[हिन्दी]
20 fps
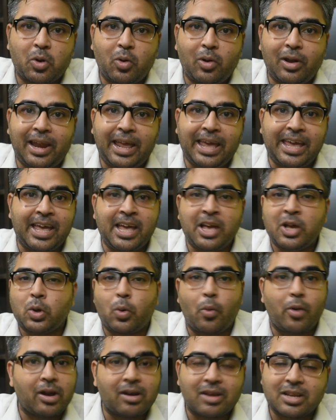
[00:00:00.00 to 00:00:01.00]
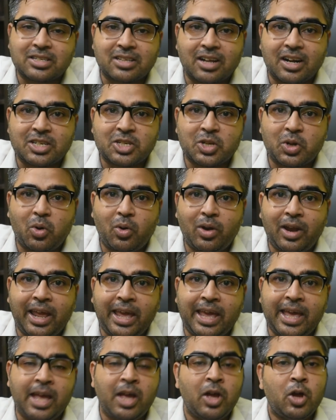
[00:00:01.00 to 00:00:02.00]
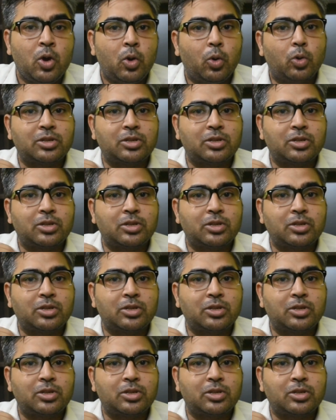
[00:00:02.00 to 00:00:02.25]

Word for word: रोल नहीं है कोई रिसर्च रोल नहीं है